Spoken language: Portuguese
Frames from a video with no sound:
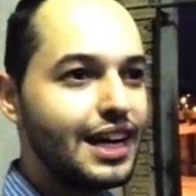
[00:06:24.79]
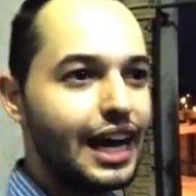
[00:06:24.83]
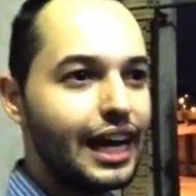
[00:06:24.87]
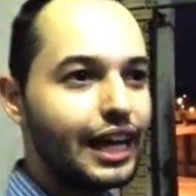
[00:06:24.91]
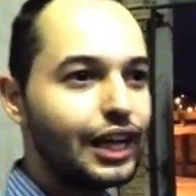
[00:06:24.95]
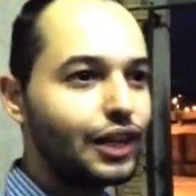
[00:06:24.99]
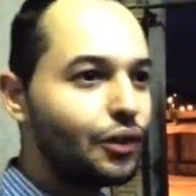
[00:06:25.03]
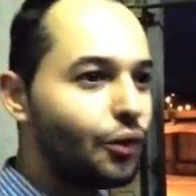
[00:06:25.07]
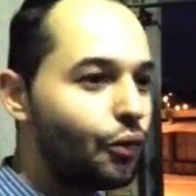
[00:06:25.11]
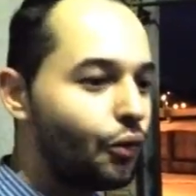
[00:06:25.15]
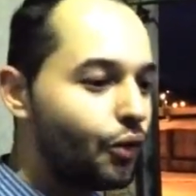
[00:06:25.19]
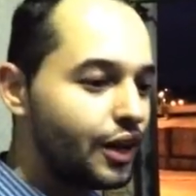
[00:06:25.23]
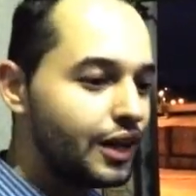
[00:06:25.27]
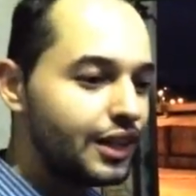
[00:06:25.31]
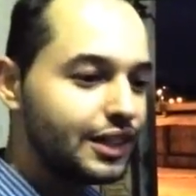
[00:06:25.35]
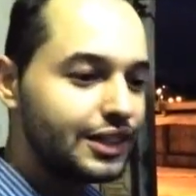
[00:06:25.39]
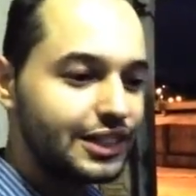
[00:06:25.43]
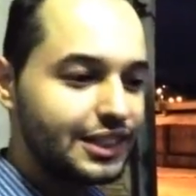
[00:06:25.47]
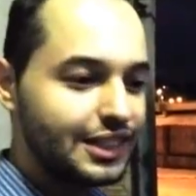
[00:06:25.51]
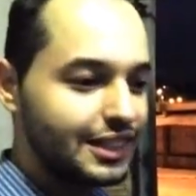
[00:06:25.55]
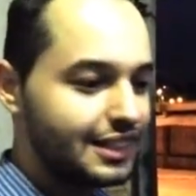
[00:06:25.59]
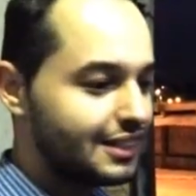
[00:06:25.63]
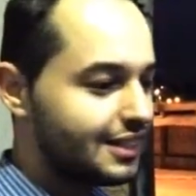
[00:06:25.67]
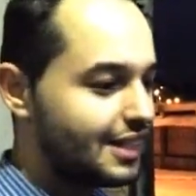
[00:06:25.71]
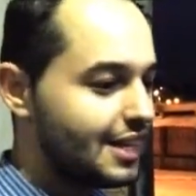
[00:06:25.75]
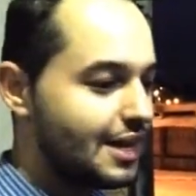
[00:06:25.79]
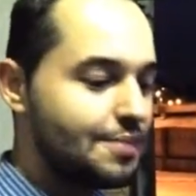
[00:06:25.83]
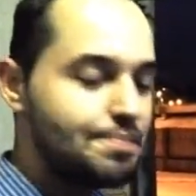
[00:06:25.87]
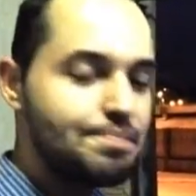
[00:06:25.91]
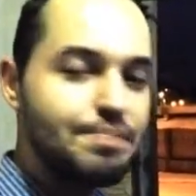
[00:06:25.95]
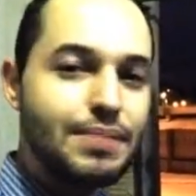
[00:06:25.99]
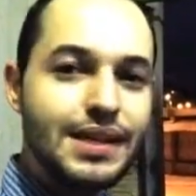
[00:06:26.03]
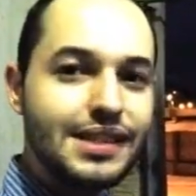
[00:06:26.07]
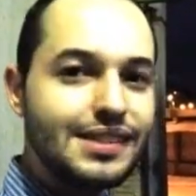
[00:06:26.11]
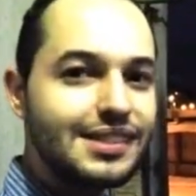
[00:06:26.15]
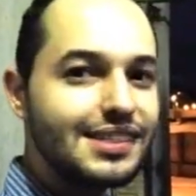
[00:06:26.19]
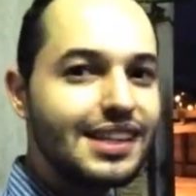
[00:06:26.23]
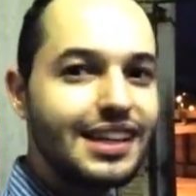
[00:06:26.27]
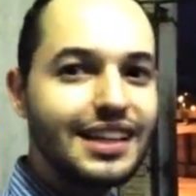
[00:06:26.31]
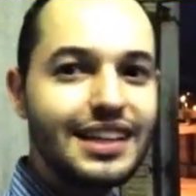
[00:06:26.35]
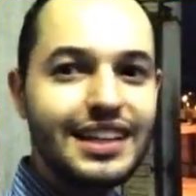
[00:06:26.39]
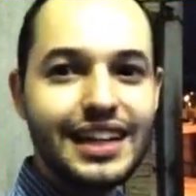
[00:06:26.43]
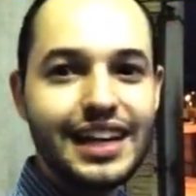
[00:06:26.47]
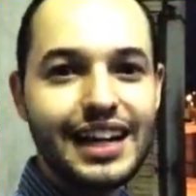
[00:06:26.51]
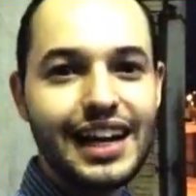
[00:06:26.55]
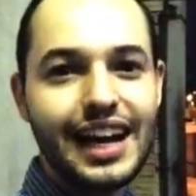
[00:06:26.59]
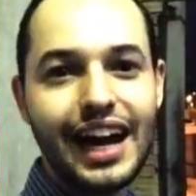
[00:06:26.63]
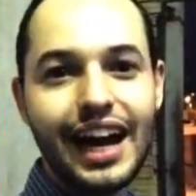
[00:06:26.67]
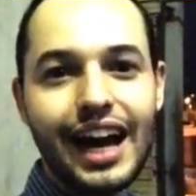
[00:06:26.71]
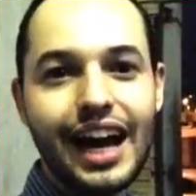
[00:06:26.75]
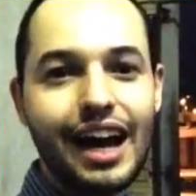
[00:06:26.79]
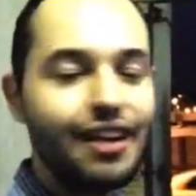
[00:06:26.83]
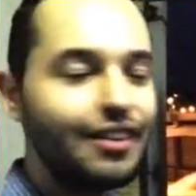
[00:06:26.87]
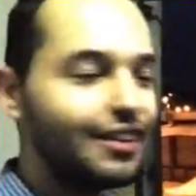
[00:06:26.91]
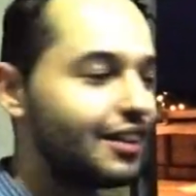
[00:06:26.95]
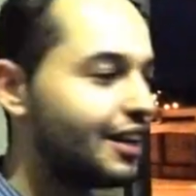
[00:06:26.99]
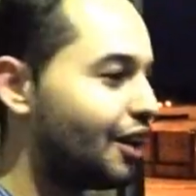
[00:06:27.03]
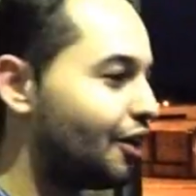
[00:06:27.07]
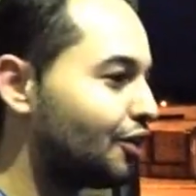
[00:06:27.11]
à noite, é, é pensando em carro,